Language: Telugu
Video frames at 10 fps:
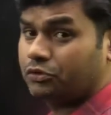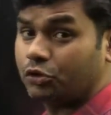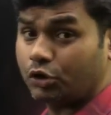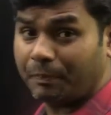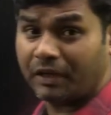
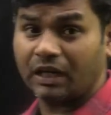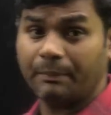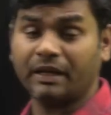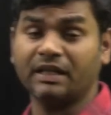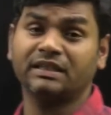చుట్టుపక్కల
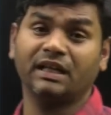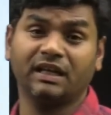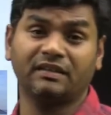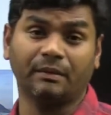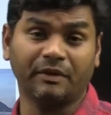
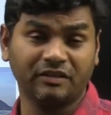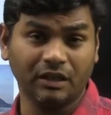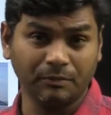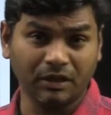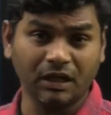ప్రాంతాలకి
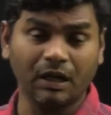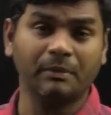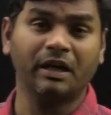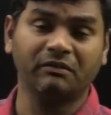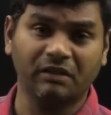సమస్యాత్మకంగా
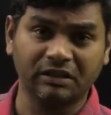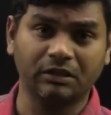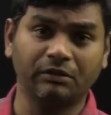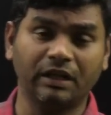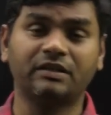మారి
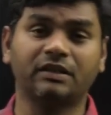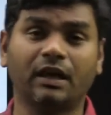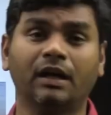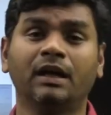వార్తలు నిలిచిన